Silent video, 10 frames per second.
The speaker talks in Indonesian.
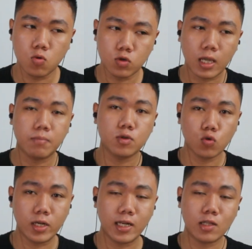Gus
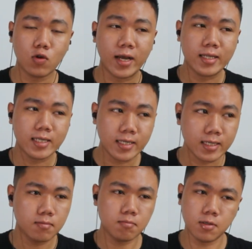Samsudin itu
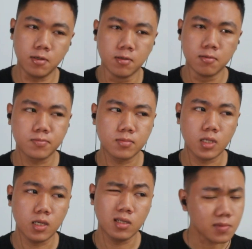hanya
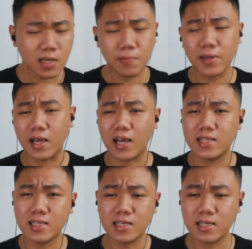apa
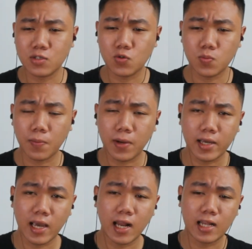ya hanya cuma
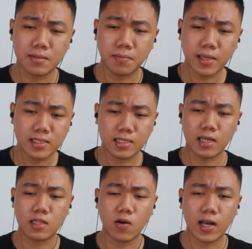pakai alat
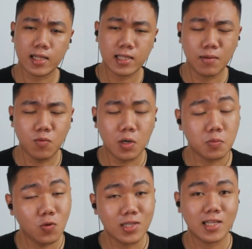magic atau alat yang
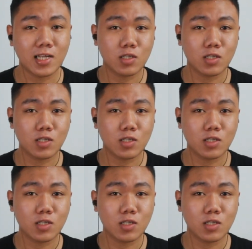buat buat trik